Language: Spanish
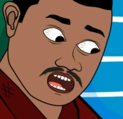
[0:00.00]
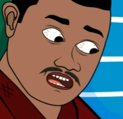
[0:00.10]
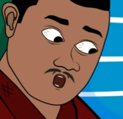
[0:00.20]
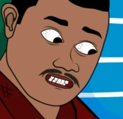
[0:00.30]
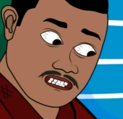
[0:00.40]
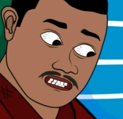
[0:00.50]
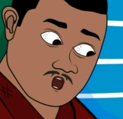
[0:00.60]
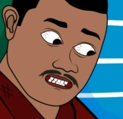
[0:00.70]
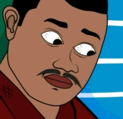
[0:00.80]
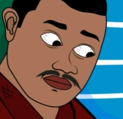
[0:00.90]
amor
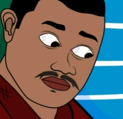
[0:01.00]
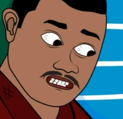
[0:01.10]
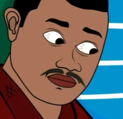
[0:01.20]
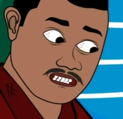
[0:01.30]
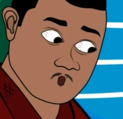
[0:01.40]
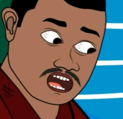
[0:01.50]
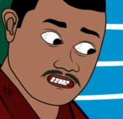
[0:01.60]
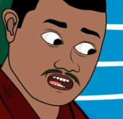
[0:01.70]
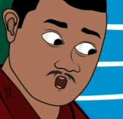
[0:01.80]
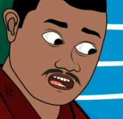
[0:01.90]
mío, este
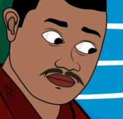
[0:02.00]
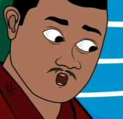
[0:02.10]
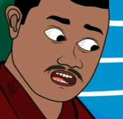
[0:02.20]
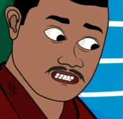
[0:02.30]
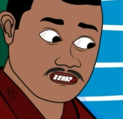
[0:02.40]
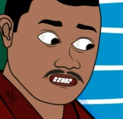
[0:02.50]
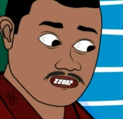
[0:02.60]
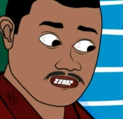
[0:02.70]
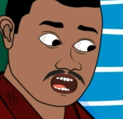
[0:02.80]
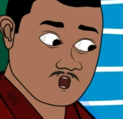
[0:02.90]
hombre no ha visto a una
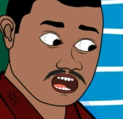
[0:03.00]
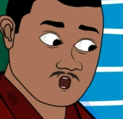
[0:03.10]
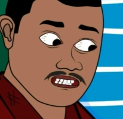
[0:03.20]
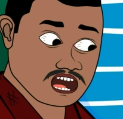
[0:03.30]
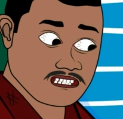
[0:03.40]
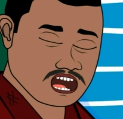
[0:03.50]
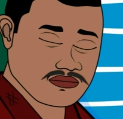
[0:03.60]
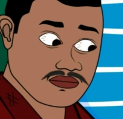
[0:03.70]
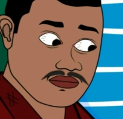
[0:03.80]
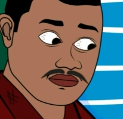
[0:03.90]
mujer en 10
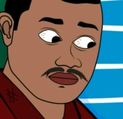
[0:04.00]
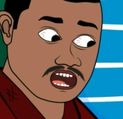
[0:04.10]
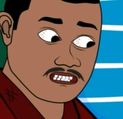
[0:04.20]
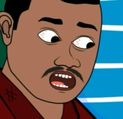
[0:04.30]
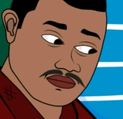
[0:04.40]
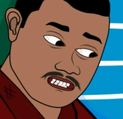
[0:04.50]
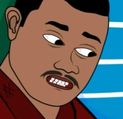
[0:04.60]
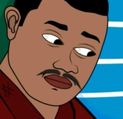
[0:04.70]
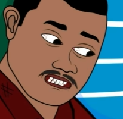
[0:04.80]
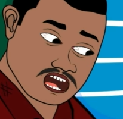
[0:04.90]
años vi que te
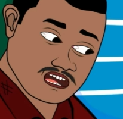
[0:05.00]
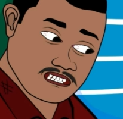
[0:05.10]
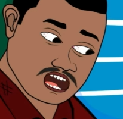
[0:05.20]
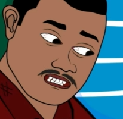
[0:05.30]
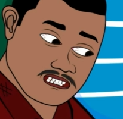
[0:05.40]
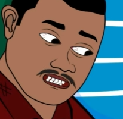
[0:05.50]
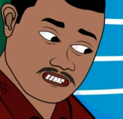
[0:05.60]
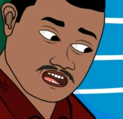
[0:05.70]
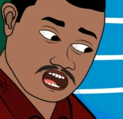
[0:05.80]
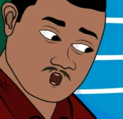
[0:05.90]
besó el cuello y el
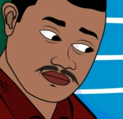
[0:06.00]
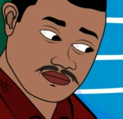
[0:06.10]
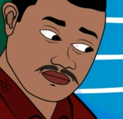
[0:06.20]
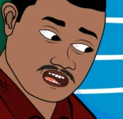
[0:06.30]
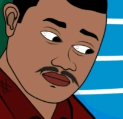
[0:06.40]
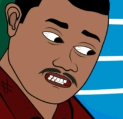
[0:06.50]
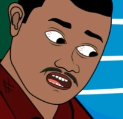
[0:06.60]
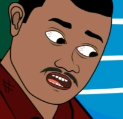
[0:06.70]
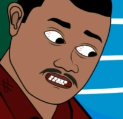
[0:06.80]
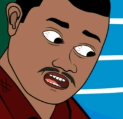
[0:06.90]
oído y
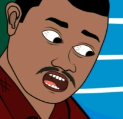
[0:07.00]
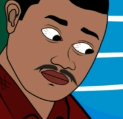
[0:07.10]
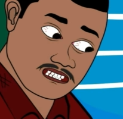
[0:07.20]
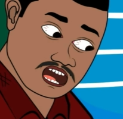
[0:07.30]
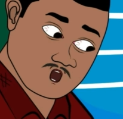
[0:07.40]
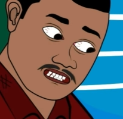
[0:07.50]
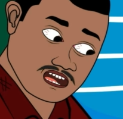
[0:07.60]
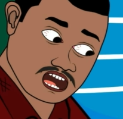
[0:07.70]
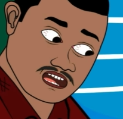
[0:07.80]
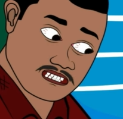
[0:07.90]
quiero pedirte por
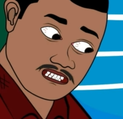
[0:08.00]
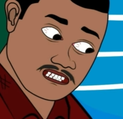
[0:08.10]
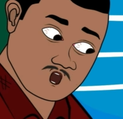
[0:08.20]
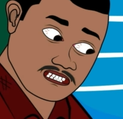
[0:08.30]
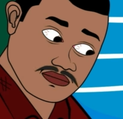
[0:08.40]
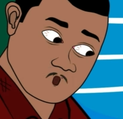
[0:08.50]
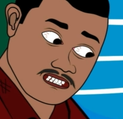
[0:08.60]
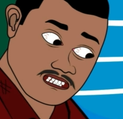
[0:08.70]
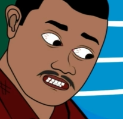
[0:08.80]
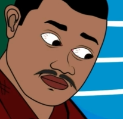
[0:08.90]
favor que colabores
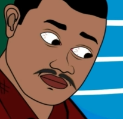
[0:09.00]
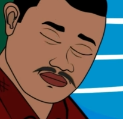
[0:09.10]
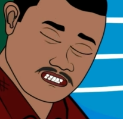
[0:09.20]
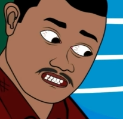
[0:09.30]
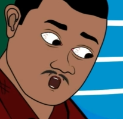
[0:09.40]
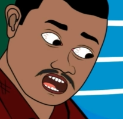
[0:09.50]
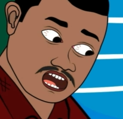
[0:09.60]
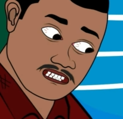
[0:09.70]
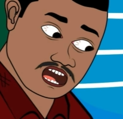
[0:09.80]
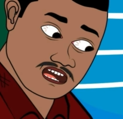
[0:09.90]
con él, haz lo
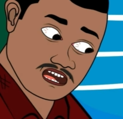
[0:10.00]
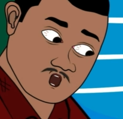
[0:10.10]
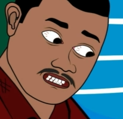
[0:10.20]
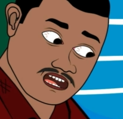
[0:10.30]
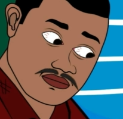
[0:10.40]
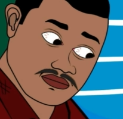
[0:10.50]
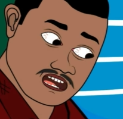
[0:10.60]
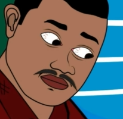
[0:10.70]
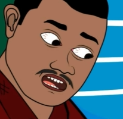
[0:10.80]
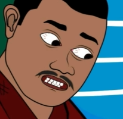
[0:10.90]
que te pida,
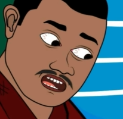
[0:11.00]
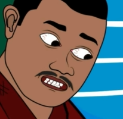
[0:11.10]
si quiere